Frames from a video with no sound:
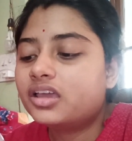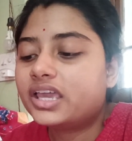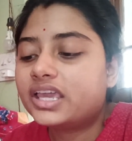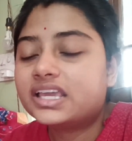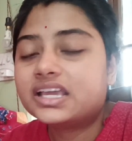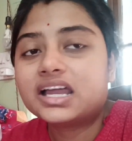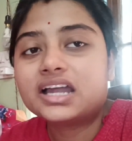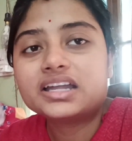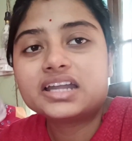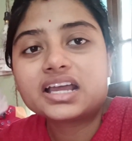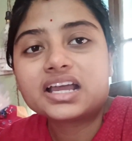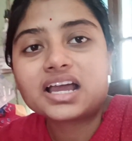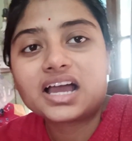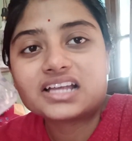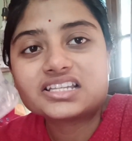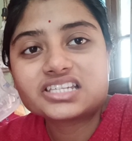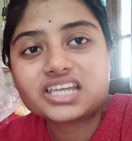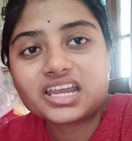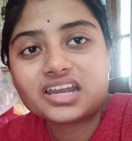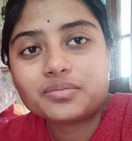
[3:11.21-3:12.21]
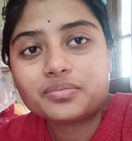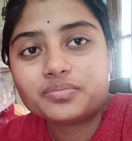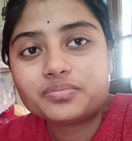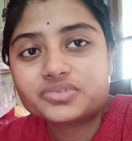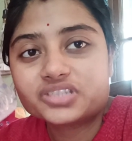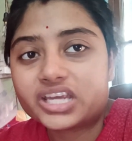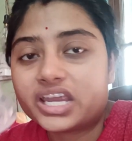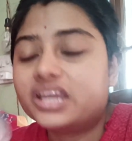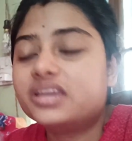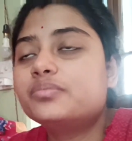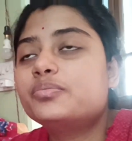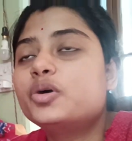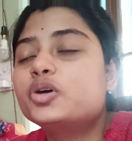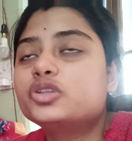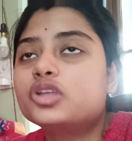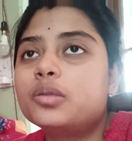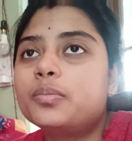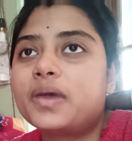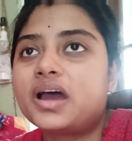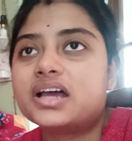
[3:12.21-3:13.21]
এইখানটা কাঁচের সেই
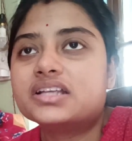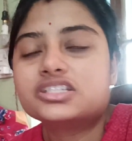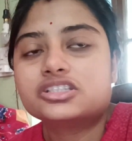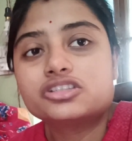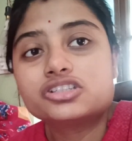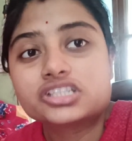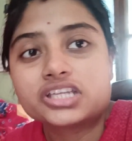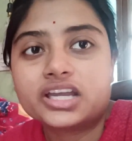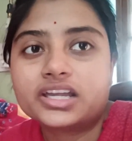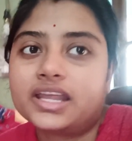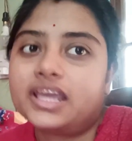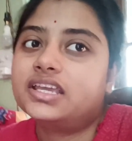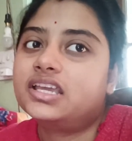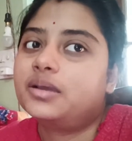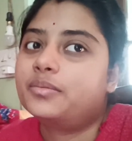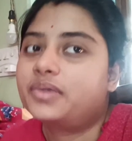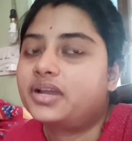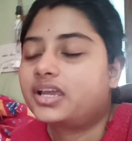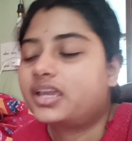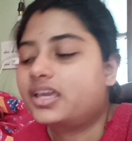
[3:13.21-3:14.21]
বোতল পাওয়া যেত সেটাই আমরা